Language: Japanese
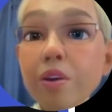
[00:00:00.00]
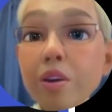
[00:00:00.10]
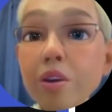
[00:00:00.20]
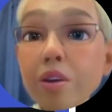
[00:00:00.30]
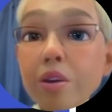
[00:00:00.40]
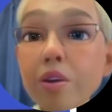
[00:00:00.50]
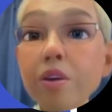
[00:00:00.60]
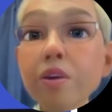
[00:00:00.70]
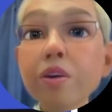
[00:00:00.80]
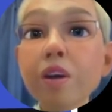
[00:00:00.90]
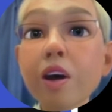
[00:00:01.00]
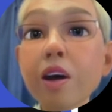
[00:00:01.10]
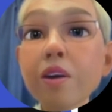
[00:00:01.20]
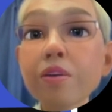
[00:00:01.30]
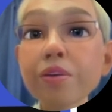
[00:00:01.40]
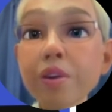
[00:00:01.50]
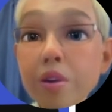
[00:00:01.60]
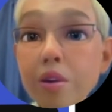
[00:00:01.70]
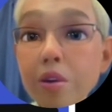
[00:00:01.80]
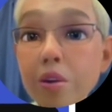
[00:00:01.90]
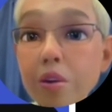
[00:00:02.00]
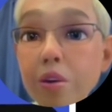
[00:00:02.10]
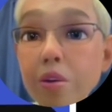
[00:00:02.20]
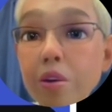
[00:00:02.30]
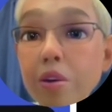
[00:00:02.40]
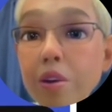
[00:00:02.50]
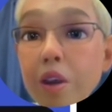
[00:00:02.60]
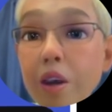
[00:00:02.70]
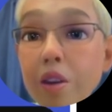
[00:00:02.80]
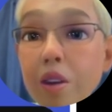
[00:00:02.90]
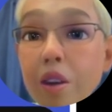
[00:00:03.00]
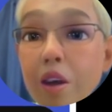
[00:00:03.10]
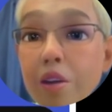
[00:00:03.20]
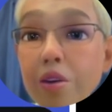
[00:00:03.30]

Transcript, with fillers: いうふうなことを狙ってやっ